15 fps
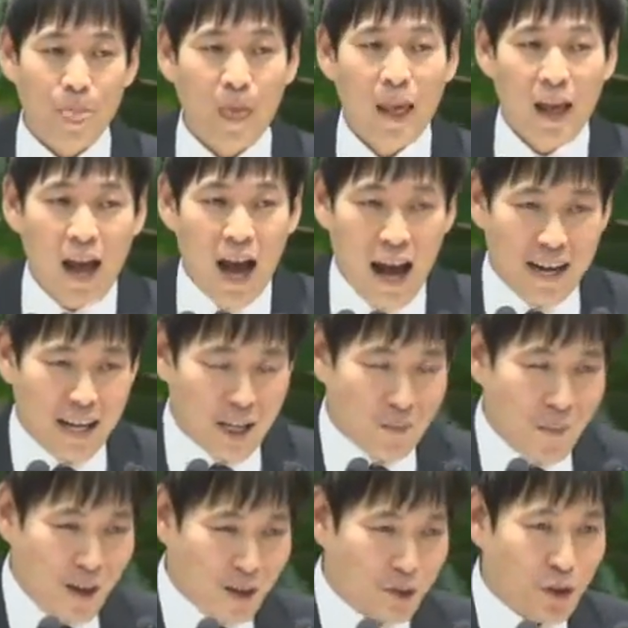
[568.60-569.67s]

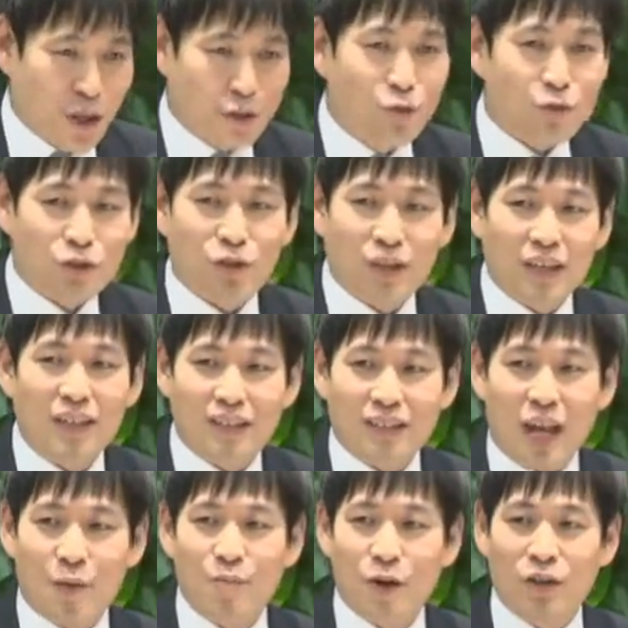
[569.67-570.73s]
하나님의 최종적인 그
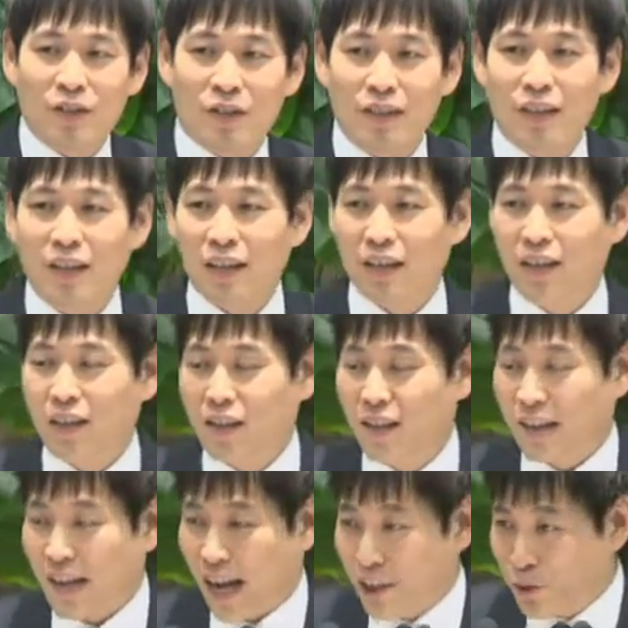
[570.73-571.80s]
사명은
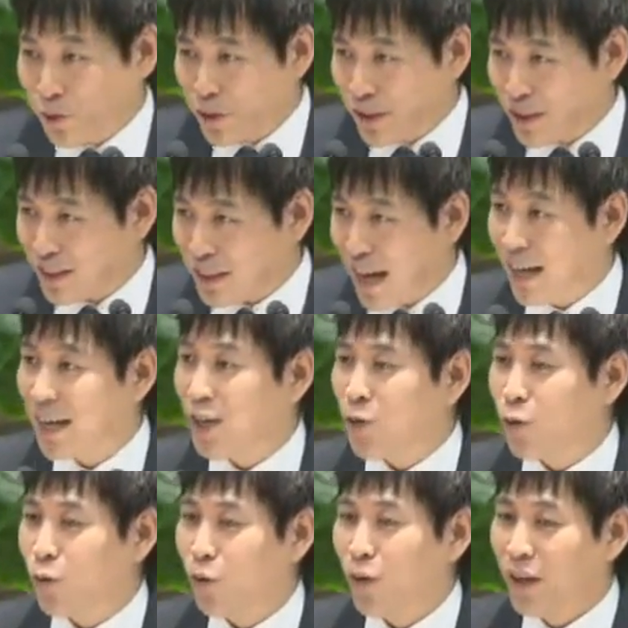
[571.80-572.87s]
가족들을
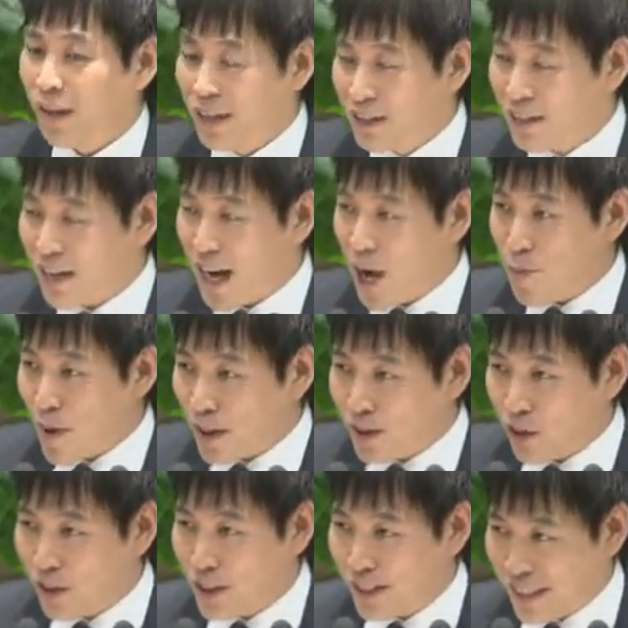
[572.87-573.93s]
살리고 이스라엘
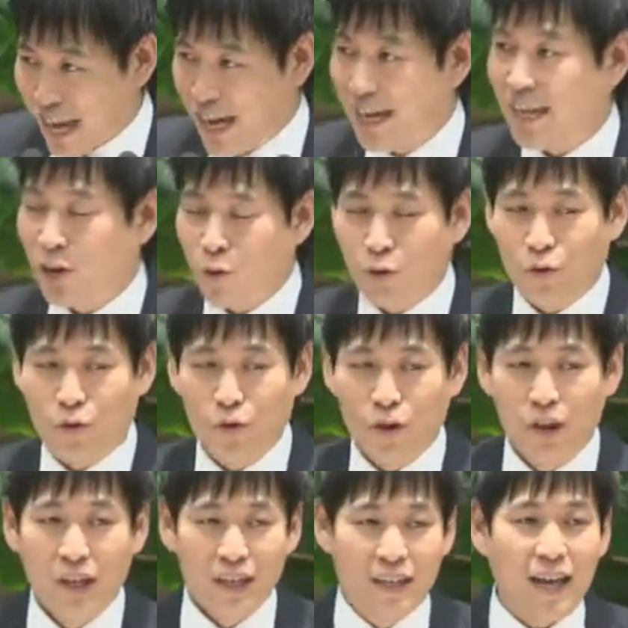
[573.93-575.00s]
백성을 살리고
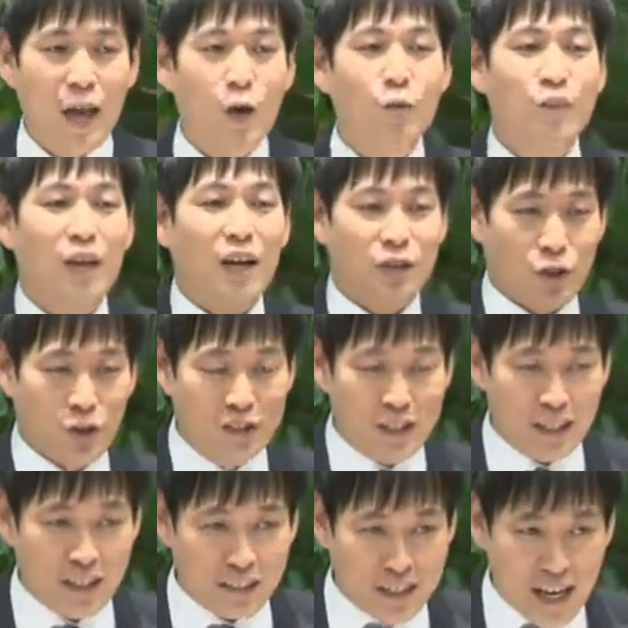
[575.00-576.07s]
그 애굽 나라
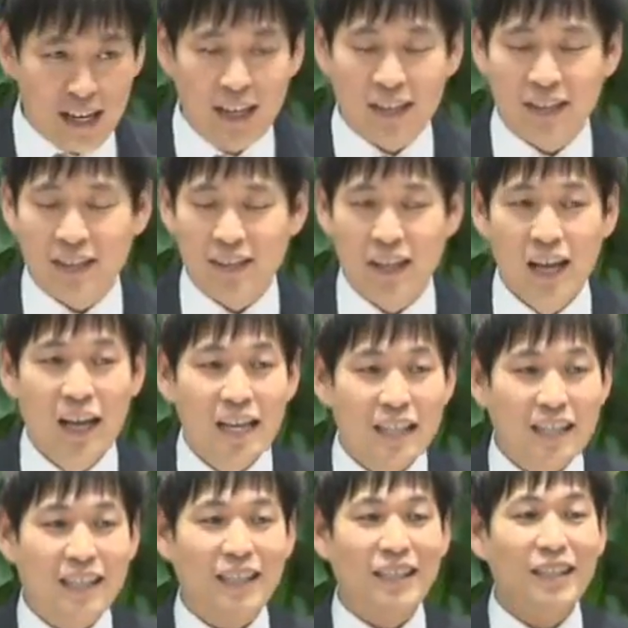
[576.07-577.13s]
전체를 살리는
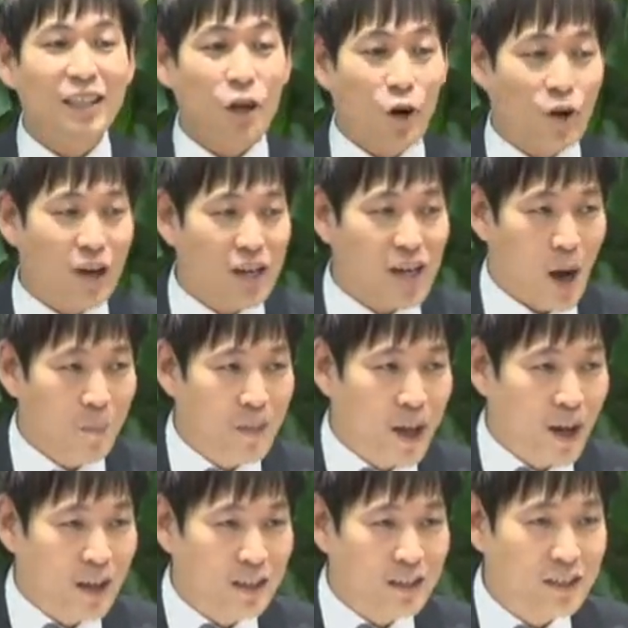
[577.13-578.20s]
큰 역할을
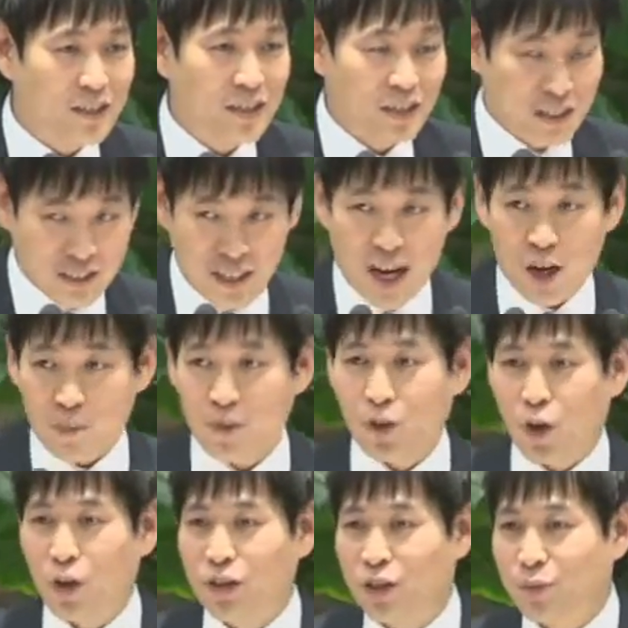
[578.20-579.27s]
감당하는 사람이
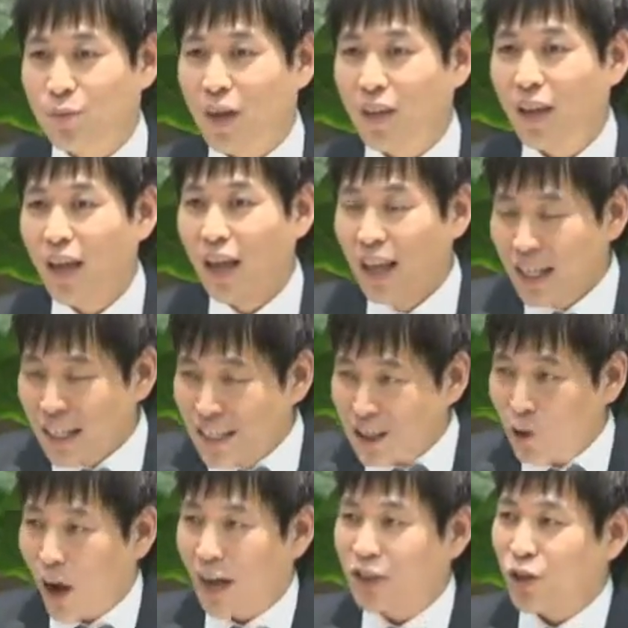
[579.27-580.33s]
되었지만 그
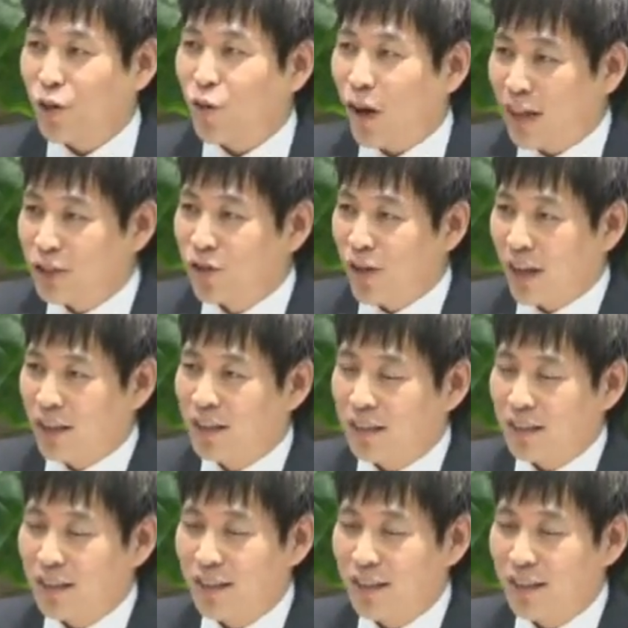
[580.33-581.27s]
과정 과정에는